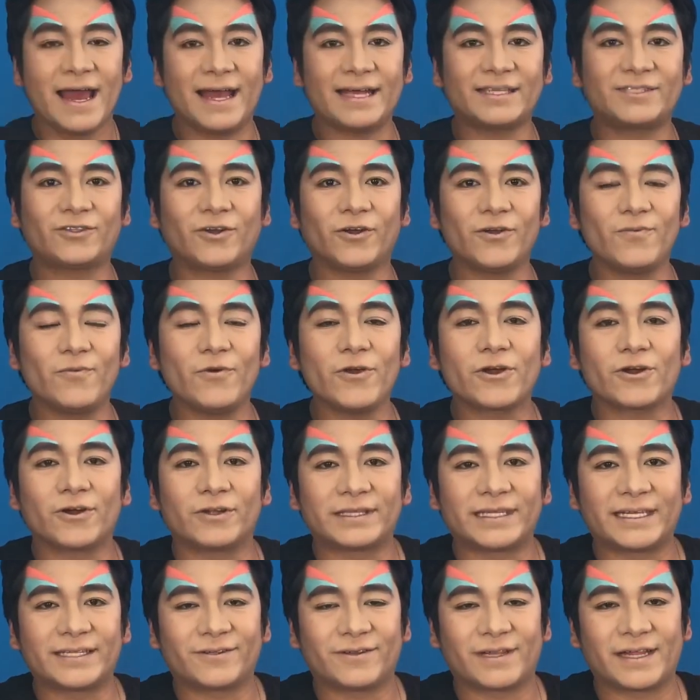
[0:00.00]
Estoy muy
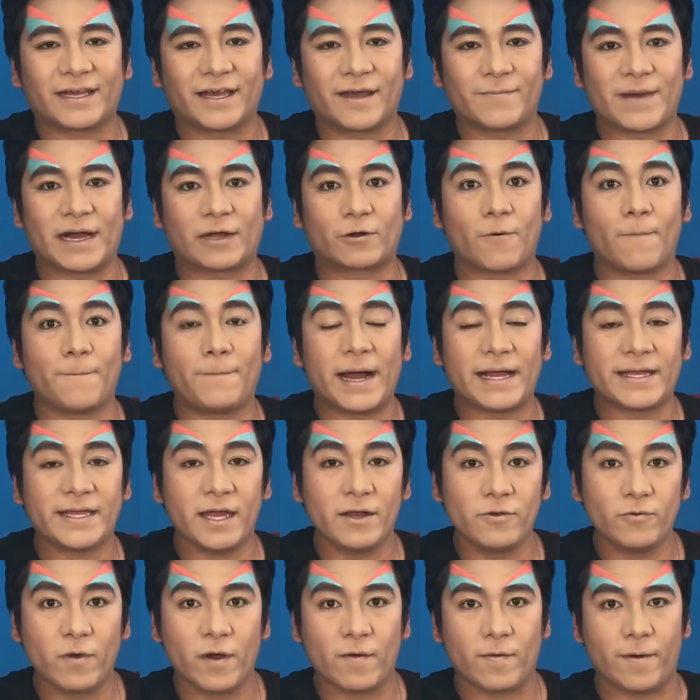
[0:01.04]
contento de que me
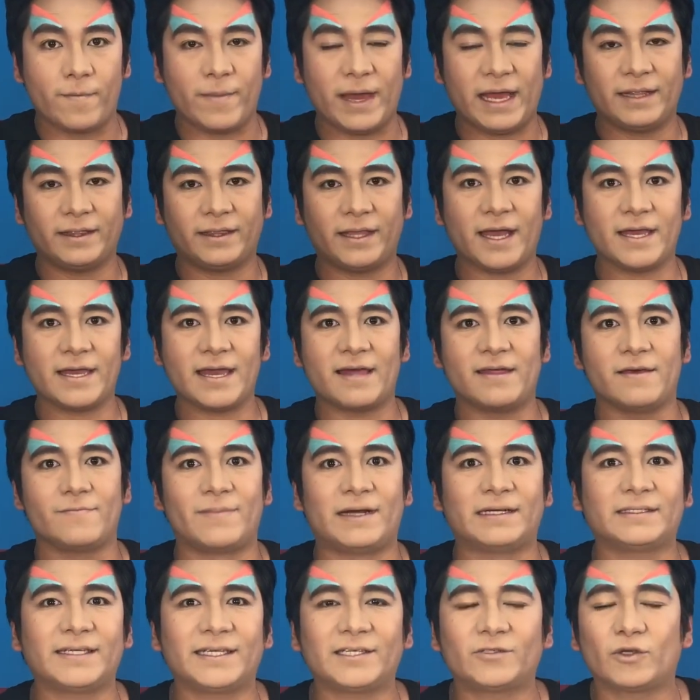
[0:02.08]
acompañen nuevamente y
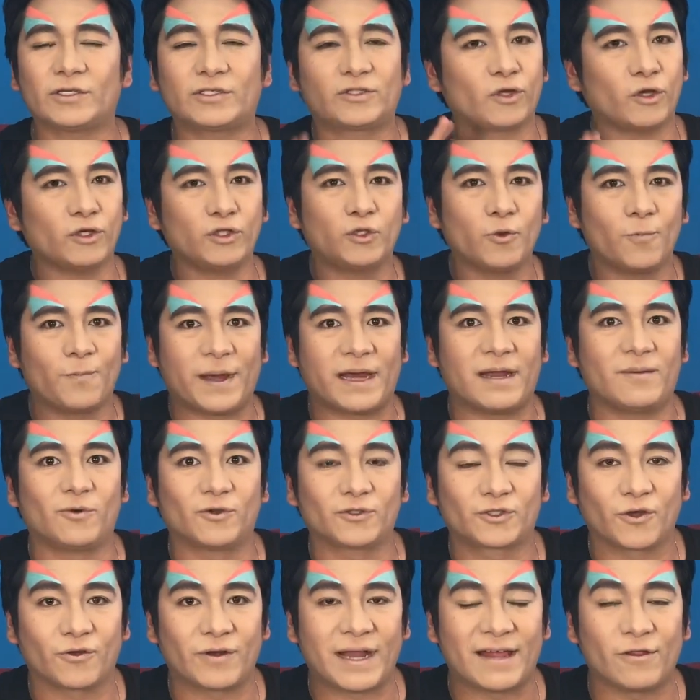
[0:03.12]
además de eso estoy súper
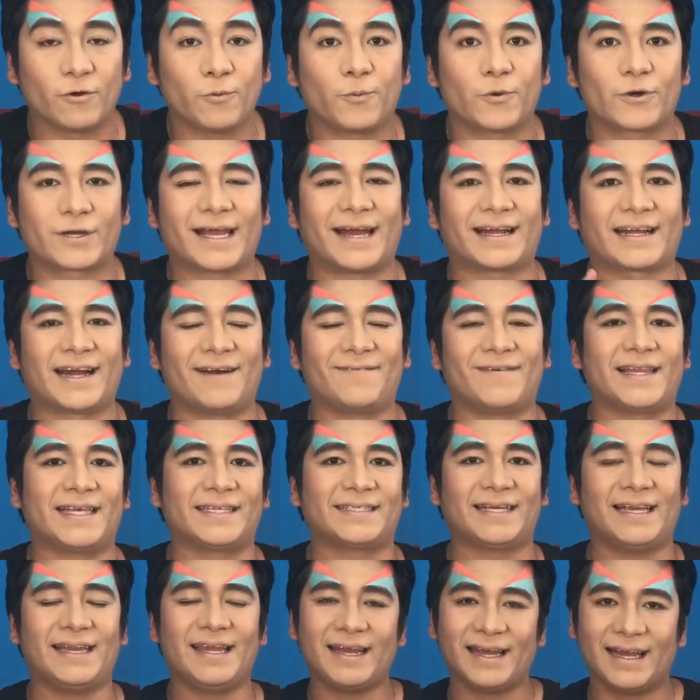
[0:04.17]
emocionado porque acaba
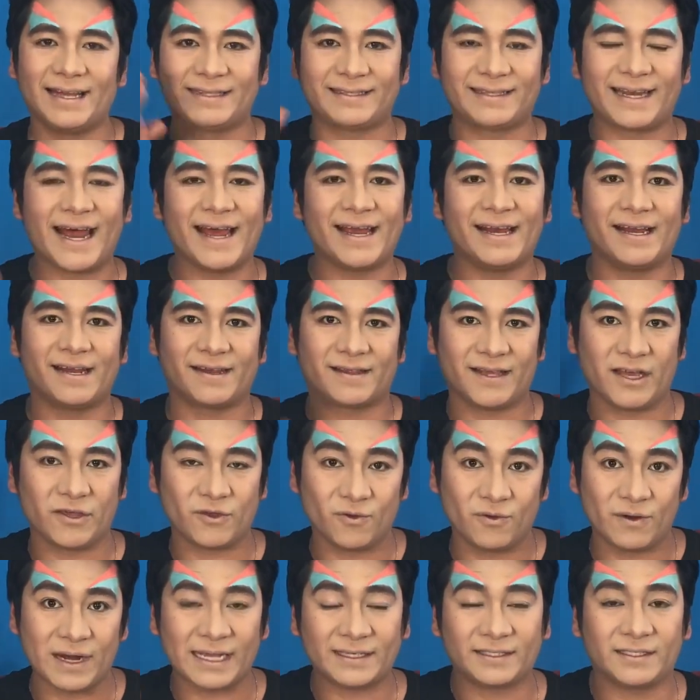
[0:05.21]
de salir el tráiler
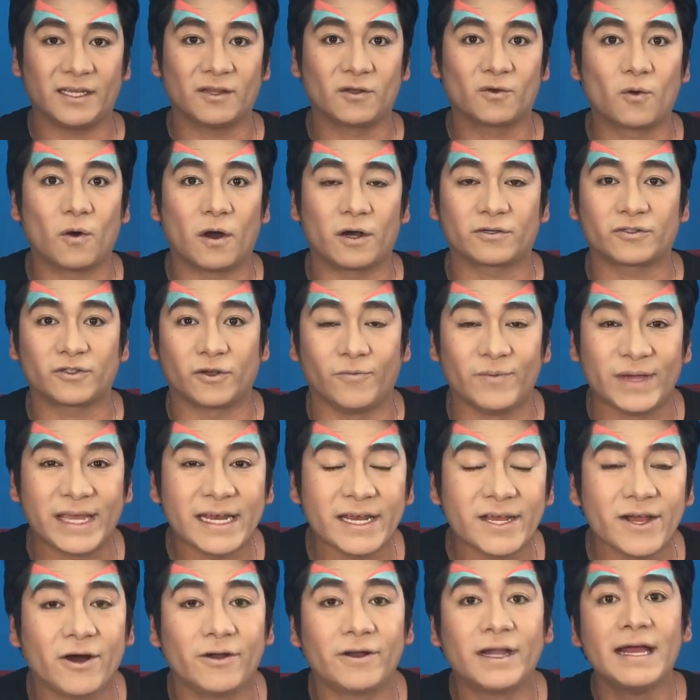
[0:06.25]
de Jurassic World
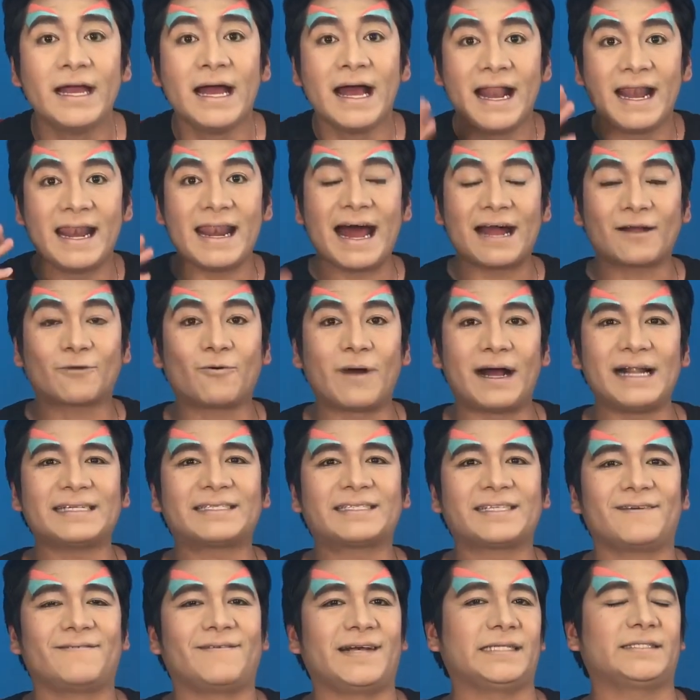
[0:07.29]
Dominion, la
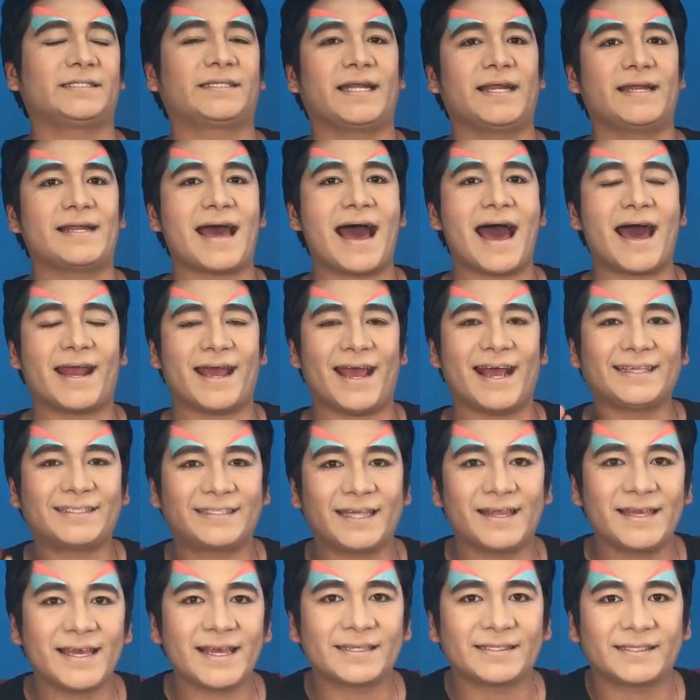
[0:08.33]
cual se va a estrenar
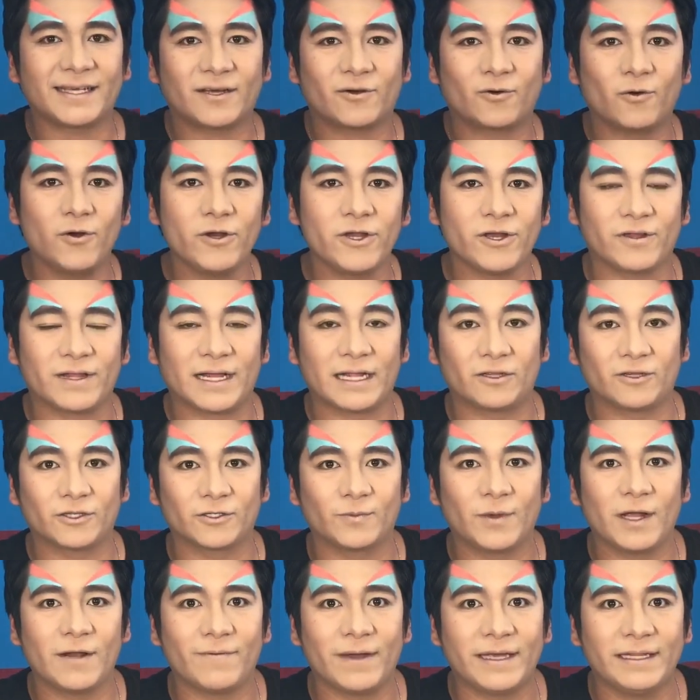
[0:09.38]
este 10 de junio del
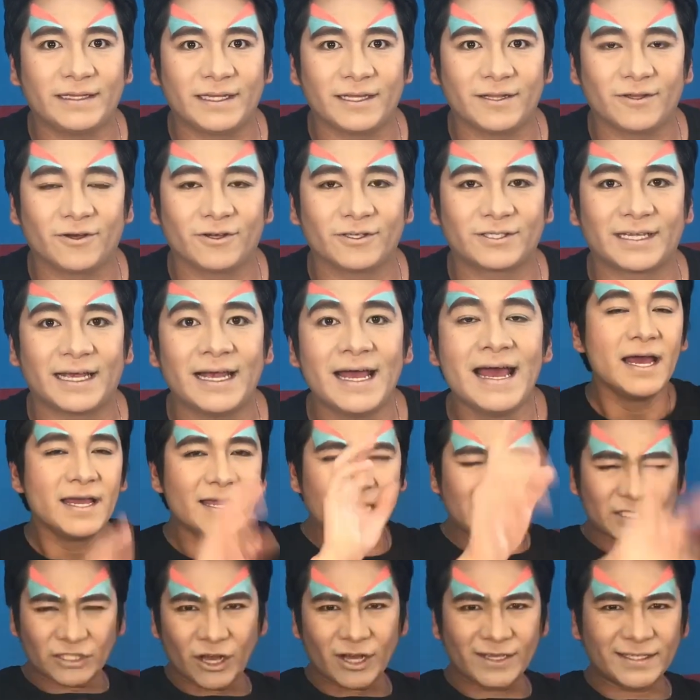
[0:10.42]
2022
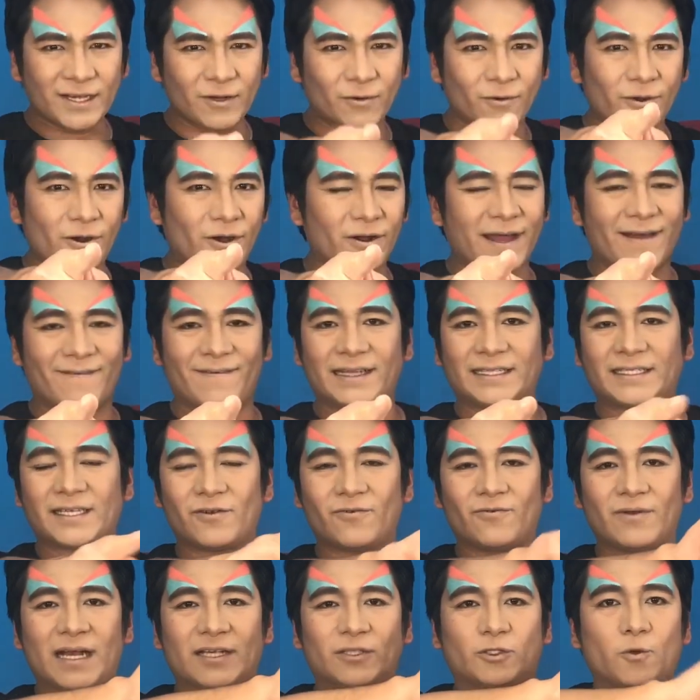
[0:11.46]
y estoy seguro que va a
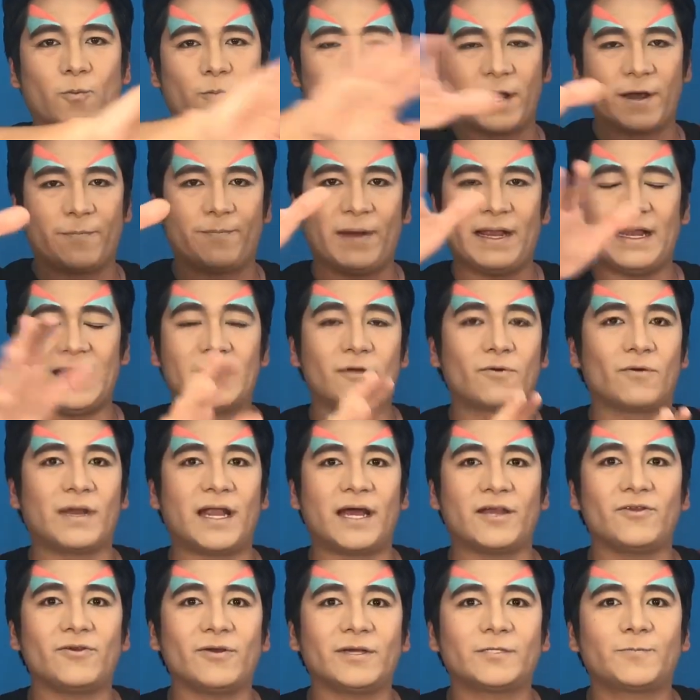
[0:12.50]
ser una super
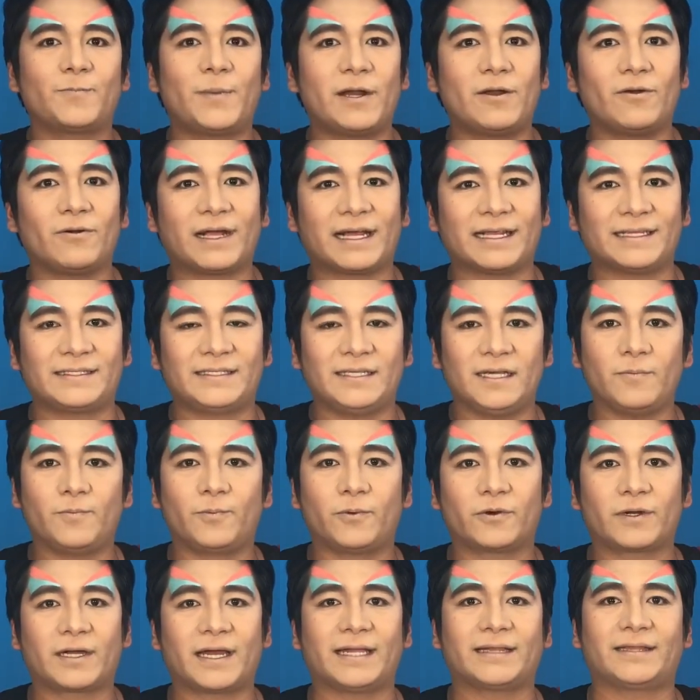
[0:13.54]
película. Yo espero que sí
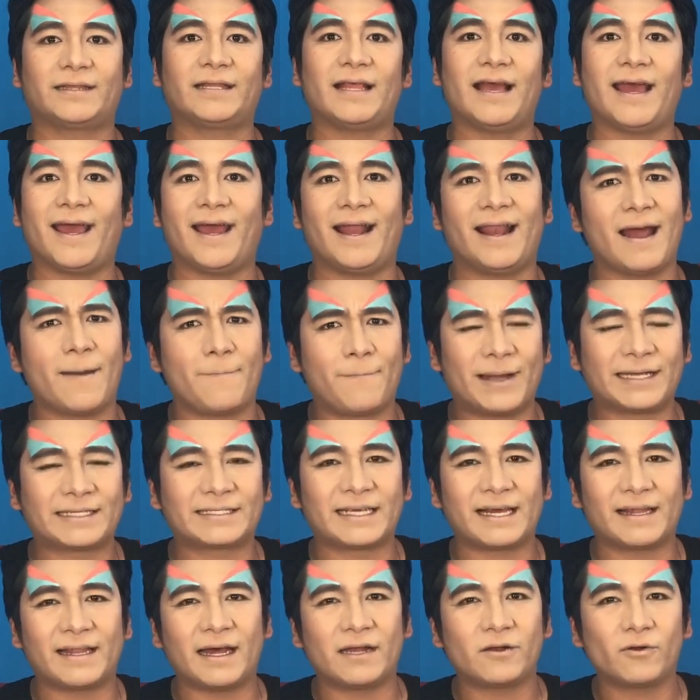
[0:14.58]
porque eh, la
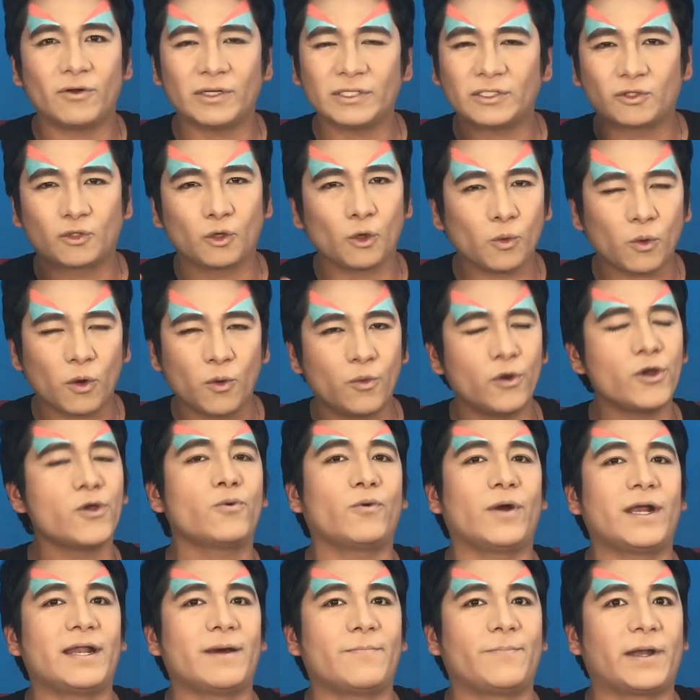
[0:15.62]
pasada no estuvo
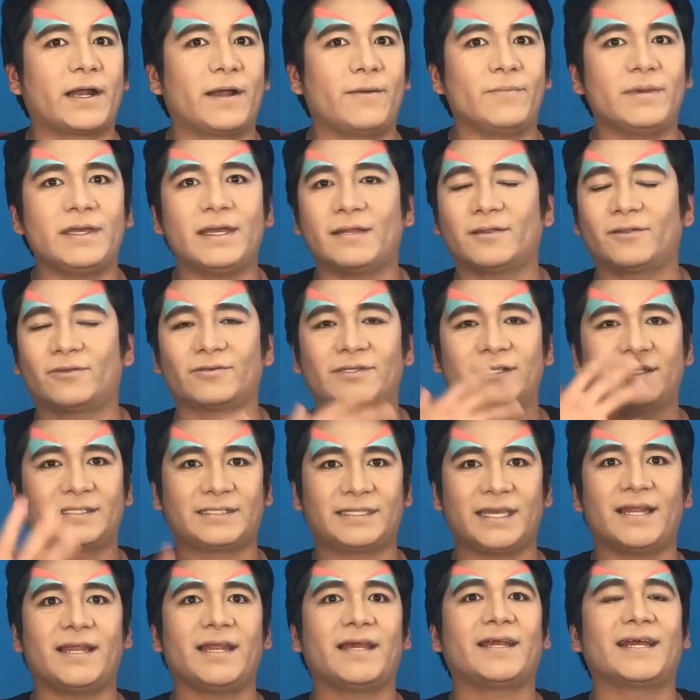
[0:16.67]
muy buena para mí,
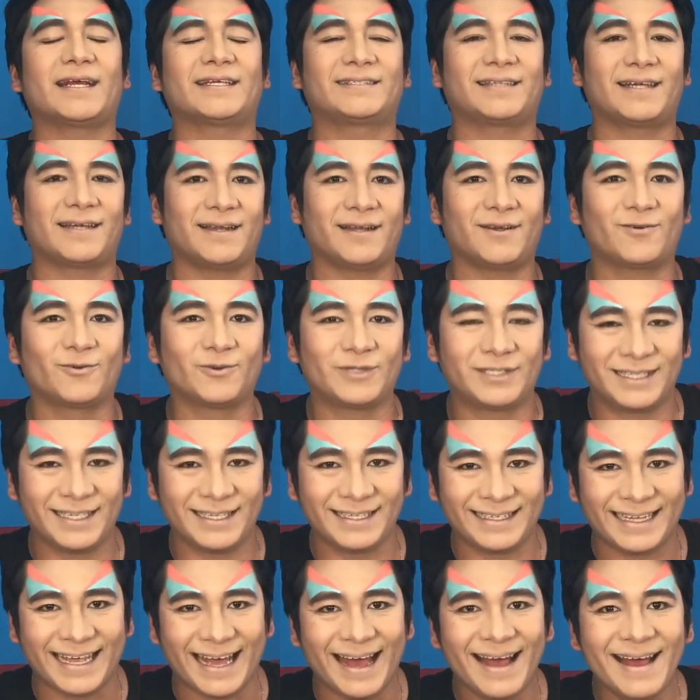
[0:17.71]
entonces tienen que hacerle
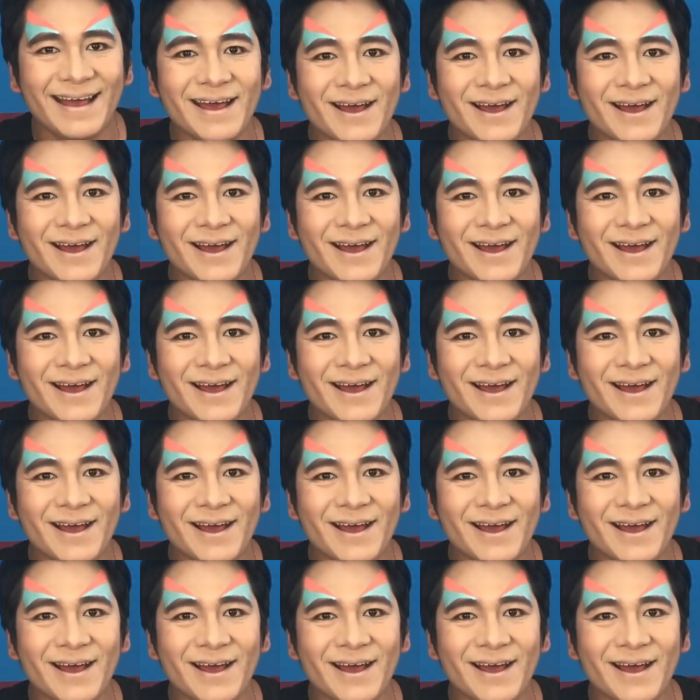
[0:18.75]
justicia.